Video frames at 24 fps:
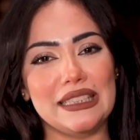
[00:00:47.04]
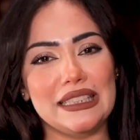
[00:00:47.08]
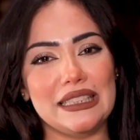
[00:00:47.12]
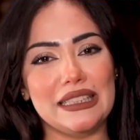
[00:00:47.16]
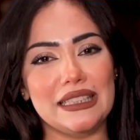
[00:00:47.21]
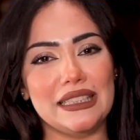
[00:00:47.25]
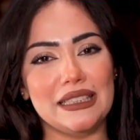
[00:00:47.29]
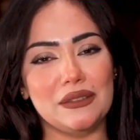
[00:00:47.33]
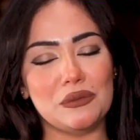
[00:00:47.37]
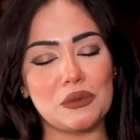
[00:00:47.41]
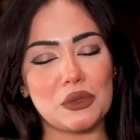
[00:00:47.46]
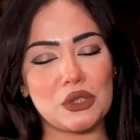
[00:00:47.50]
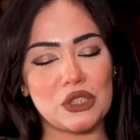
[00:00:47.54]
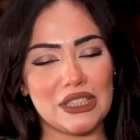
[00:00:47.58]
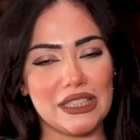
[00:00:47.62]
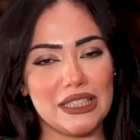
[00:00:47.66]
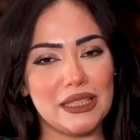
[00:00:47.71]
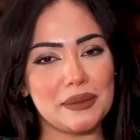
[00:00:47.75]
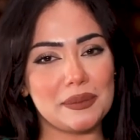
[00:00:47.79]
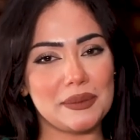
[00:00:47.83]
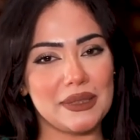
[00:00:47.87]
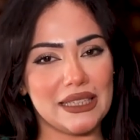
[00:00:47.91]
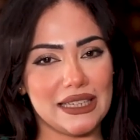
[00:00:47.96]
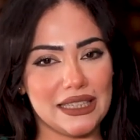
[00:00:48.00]

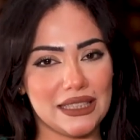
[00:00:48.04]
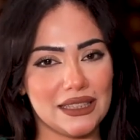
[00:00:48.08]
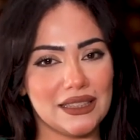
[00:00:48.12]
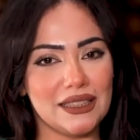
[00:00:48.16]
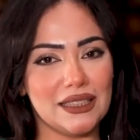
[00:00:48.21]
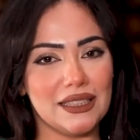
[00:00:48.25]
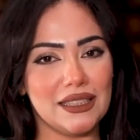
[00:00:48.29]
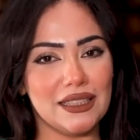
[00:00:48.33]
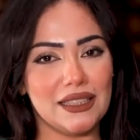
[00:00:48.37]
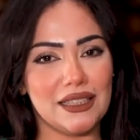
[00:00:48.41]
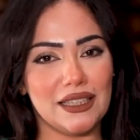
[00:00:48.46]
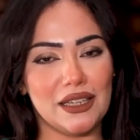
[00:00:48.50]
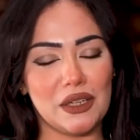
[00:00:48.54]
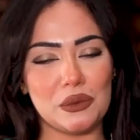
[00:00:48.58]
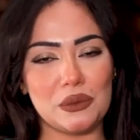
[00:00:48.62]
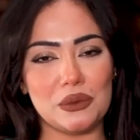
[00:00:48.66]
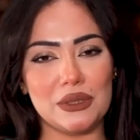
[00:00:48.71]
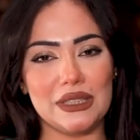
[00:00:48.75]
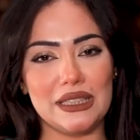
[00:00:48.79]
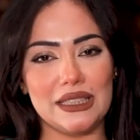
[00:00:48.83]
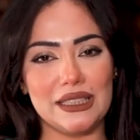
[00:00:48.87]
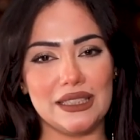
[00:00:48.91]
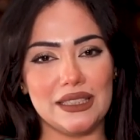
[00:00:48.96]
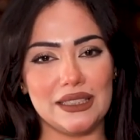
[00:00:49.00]
المشكلة بتاعتنا
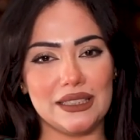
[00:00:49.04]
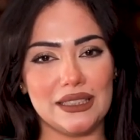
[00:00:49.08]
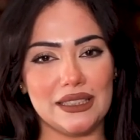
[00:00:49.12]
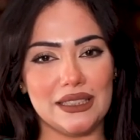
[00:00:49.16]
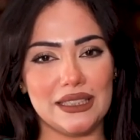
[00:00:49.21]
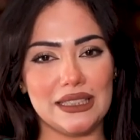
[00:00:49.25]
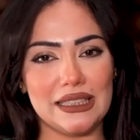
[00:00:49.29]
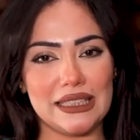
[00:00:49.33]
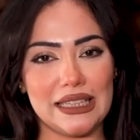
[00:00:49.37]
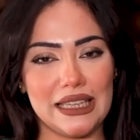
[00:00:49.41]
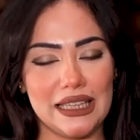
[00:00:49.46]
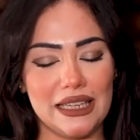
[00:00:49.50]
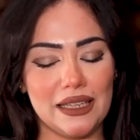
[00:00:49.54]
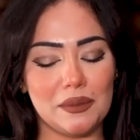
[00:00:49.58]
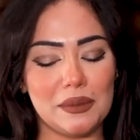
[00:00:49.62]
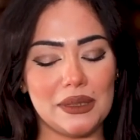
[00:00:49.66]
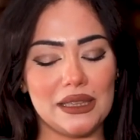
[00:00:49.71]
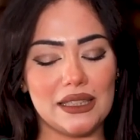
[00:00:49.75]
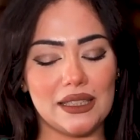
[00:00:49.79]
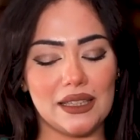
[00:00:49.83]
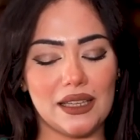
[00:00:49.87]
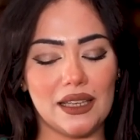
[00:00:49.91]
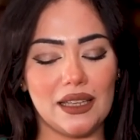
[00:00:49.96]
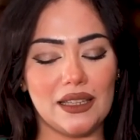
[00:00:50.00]
أو الكلام
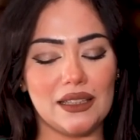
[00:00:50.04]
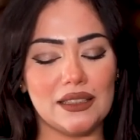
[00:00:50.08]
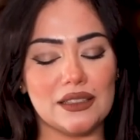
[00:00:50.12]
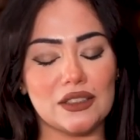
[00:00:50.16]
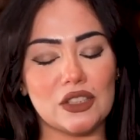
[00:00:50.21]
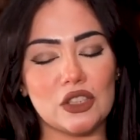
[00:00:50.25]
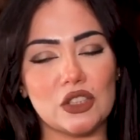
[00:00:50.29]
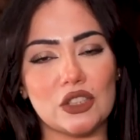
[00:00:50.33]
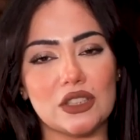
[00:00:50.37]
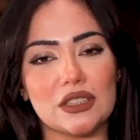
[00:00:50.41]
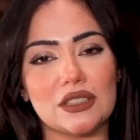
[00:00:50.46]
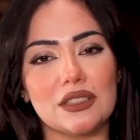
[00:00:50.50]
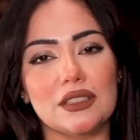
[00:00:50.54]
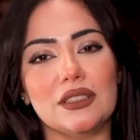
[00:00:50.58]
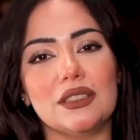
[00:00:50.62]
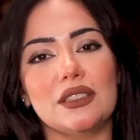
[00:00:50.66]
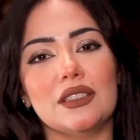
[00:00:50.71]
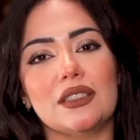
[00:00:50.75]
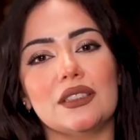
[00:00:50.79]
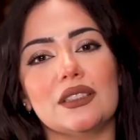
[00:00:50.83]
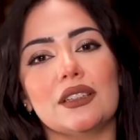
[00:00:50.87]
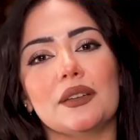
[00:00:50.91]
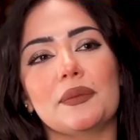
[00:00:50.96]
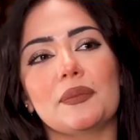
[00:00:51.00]
اللي جالي
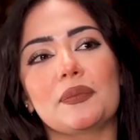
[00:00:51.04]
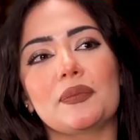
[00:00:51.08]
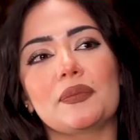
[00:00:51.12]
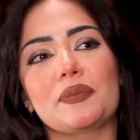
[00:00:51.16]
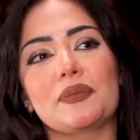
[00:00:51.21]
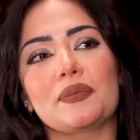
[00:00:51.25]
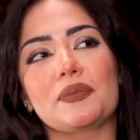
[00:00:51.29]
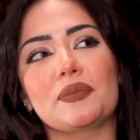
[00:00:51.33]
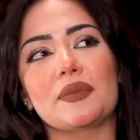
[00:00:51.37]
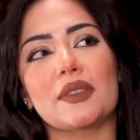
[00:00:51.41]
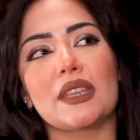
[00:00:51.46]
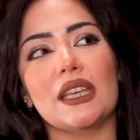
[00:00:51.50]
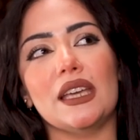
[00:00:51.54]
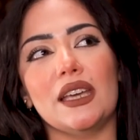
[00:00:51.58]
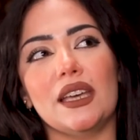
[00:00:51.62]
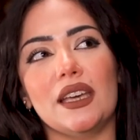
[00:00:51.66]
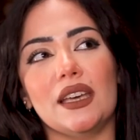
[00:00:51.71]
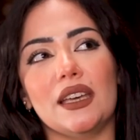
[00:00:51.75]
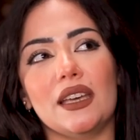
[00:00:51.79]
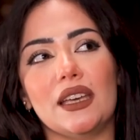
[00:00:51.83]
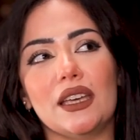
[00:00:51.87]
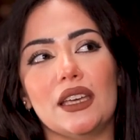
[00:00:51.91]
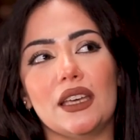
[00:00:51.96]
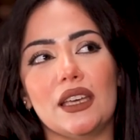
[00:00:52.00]
النهاردة
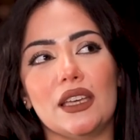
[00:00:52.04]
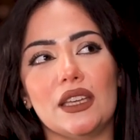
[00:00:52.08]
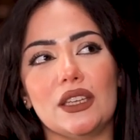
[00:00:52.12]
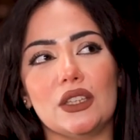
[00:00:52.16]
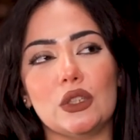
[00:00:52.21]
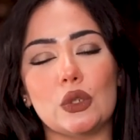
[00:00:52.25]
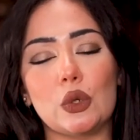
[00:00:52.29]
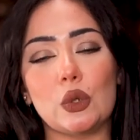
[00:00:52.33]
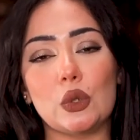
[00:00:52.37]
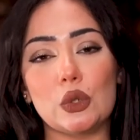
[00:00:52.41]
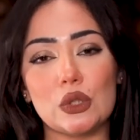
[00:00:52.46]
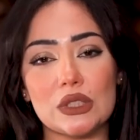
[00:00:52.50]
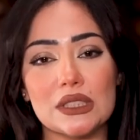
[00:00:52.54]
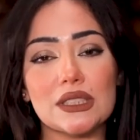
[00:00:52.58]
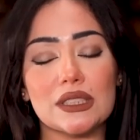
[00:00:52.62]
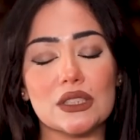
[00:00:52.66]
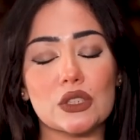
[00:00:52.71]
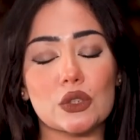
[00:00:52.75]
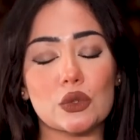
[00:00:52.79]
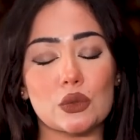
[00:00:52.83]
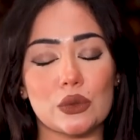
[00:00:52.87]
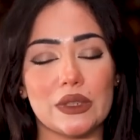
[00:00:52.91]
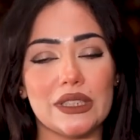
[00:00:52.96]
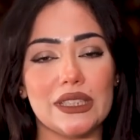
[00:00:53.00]
آه،
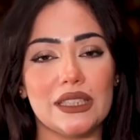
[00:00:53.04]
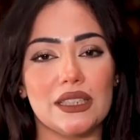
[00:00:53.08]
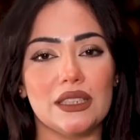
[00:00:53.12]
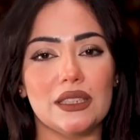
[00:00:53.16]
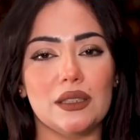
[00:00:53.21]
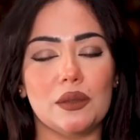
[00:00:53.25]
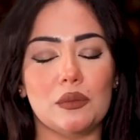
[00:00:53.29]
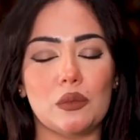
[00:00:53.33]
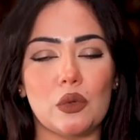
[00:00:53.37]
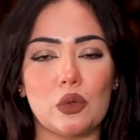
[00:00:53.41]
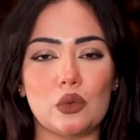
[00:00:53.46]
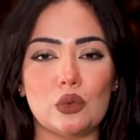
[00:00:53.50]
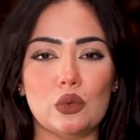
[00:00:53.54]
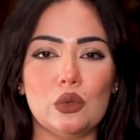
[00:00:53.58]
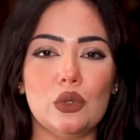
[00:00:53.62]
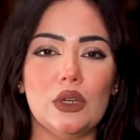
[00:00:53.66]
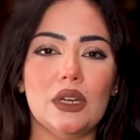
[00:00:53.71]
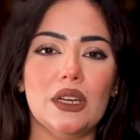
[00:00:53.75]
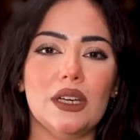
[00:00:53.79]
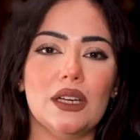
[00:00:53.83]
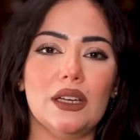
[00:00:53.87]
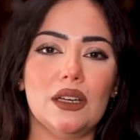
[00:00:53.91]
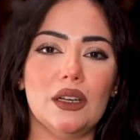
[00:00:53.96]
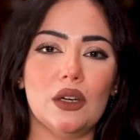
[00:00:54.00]
يخص شوية
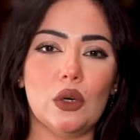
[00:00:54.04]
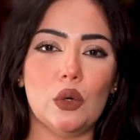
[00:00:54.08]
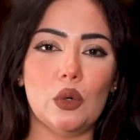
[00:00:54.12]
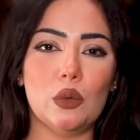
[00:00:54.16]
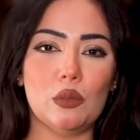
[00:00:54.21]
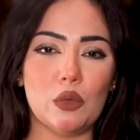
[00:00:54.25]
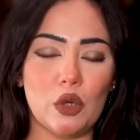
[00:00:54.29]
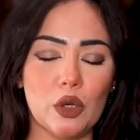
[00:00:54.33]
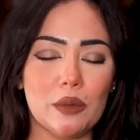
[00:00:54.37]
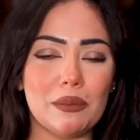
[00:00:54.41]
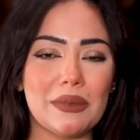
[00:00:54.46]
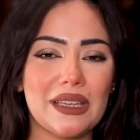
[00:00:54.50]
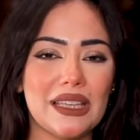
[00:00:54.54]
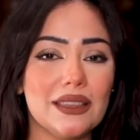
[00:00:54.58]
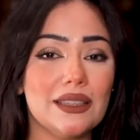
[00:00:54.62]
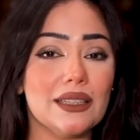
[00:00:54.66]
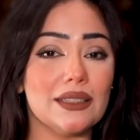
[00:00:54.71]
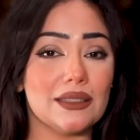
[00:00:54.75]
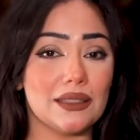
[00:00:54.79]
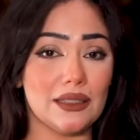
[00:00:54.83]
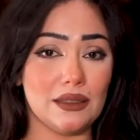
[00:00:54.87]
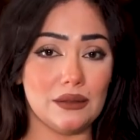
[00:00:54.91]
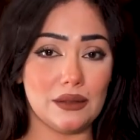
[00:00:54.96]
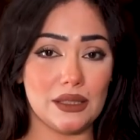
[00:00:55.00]
موضوع هو مهم
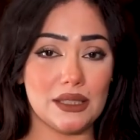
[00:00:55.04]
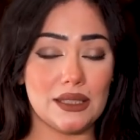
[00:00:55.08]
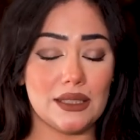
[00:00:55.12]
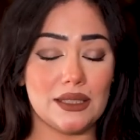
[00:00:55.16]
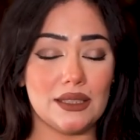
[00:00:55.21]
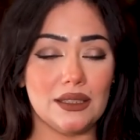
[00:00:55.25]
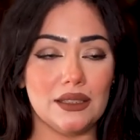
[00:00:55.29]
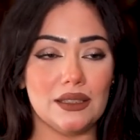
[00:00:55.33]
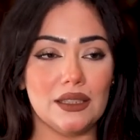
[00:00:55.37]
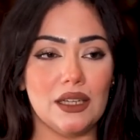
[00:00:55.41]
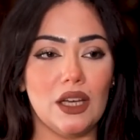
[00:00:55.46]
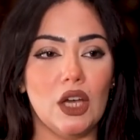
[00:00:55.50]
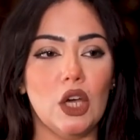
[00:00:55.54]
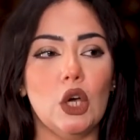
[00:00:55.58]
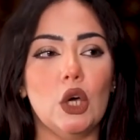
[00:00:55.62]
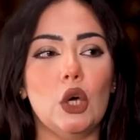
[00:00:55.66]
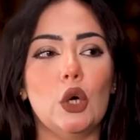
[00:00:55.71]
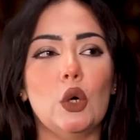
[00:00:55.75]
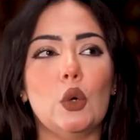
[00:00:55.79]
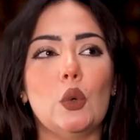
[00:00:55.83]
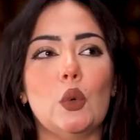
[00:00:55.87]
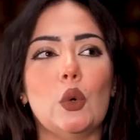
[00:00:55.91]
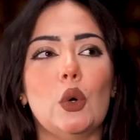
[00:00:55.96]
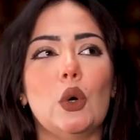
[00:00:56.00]
جدا دلوقتي
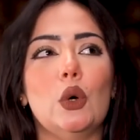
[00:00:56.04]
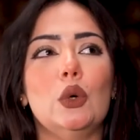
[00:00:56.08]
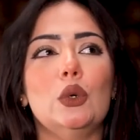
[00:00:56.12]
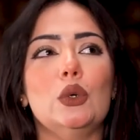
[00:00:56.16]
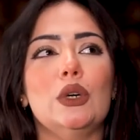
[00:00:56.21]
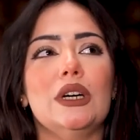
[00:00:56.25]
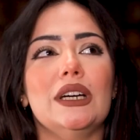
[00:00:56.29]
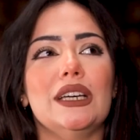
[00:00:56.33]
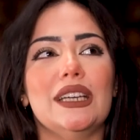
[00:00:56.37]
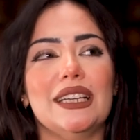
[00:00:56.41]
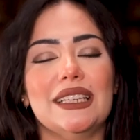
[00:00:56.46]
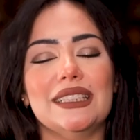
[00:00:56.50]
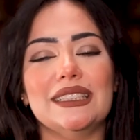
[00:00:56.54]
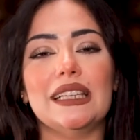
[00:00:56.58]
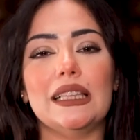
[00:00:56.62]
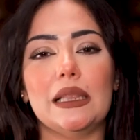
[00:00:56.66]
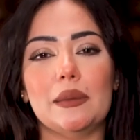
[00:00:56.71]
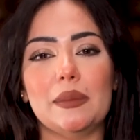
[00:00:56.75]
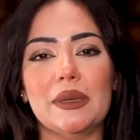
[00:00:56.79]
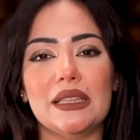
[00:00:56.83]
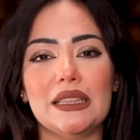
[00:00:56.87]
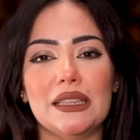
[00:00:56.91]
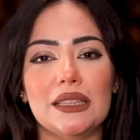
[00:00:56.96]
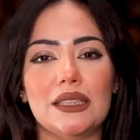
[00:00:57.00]
وهو ان
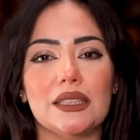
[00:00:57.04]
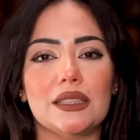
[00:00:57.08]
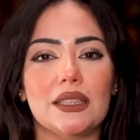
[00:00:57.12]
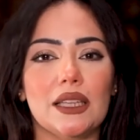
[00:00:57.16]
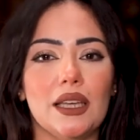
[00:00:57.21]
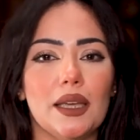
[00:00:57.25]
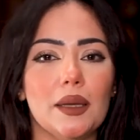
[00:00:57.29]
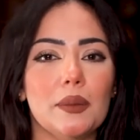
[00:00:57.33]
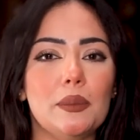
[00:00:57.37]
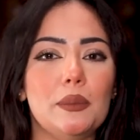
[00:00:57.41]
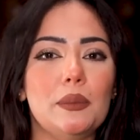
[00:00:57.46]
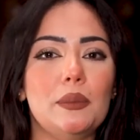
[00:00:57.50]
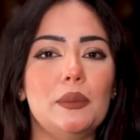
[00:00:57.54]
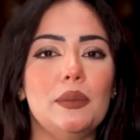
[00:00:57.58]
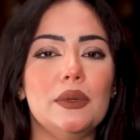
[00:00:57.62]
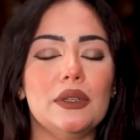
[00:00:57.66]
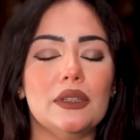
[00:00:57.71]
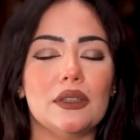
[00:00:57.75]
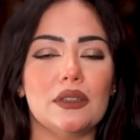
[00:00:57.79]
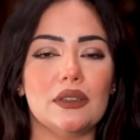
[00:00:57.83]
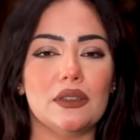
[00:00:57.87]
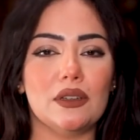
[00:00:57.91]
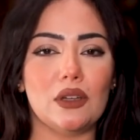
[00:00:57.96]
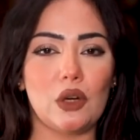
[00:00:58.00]
البنت تحب
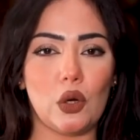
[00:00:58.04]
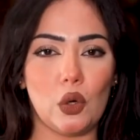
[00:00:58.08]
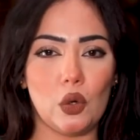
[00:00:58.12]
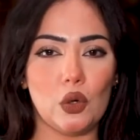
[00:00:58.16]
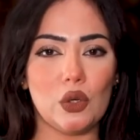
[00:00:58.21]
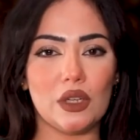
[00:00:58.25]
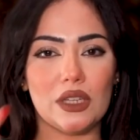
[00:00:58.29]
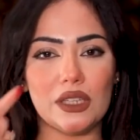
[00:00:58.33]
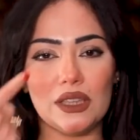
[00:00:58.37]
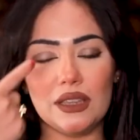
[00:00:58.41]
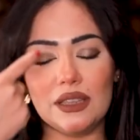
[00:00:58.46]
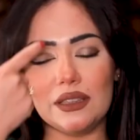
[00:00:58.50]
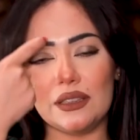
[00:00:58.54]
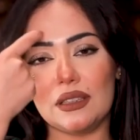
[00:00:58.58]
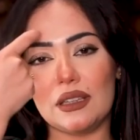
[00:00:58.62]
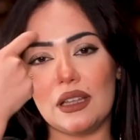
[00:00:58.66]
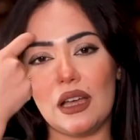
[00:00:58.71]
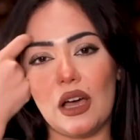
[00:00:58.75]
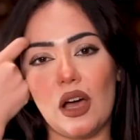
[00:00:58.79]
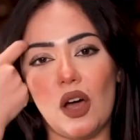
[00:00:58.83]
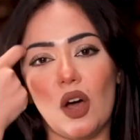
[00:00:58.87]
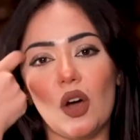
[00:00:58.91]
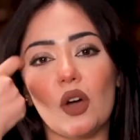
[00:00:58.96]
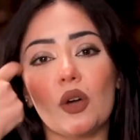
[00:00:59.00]
راجل
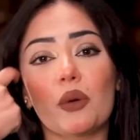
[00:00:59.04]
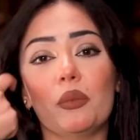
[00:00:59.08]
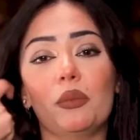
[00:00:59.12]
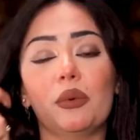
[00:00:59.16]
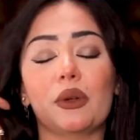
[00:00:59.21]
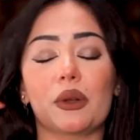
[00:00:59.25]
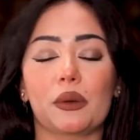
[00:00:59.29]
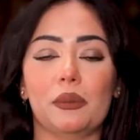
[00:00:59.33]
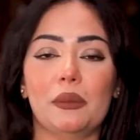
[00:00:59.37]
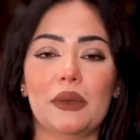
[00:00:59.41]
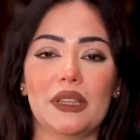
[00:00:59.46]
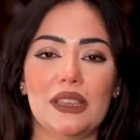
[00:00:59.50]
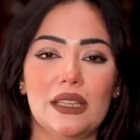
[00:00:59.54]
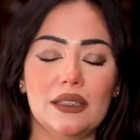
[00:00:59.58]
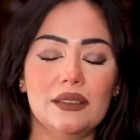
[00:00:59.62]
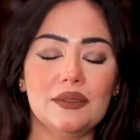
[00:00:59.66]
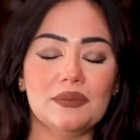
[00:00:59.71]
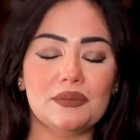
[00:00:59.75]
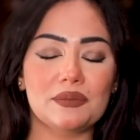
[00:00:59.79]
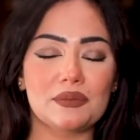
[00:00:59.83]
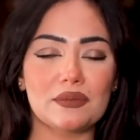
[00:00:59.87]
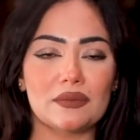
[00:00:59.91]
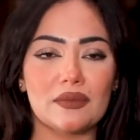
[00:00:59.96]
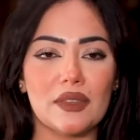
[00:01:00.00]
اكبر
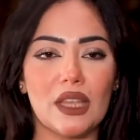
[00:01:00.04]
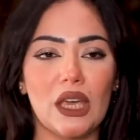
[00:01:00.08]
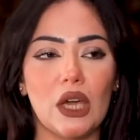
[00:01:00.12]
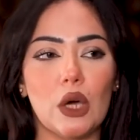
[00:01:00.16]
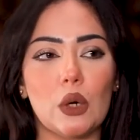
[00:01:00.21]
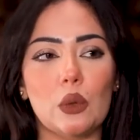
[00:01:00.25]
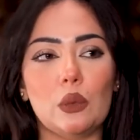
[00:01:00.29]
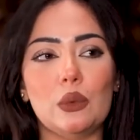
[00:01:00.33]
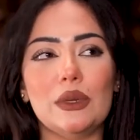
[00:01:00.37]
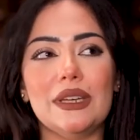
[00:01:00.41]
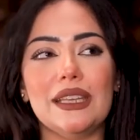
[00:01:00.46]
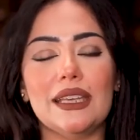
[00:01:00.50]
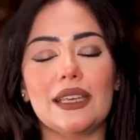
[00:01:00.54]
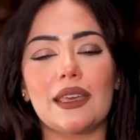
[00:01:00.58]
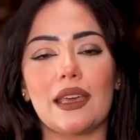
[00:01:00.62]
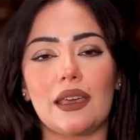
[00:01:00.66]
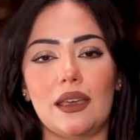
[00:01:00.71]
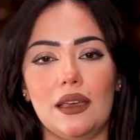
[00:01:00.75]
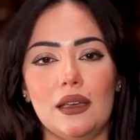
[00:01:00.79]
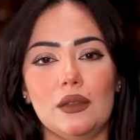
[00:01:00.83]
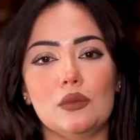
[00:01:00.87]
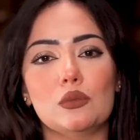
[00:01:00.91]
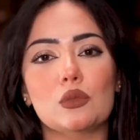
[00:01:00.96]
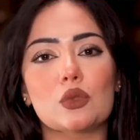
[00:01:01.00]
منها وليه
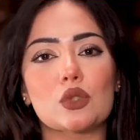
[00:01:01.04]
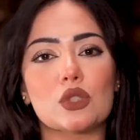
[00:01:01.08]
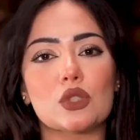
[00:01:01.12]
كيان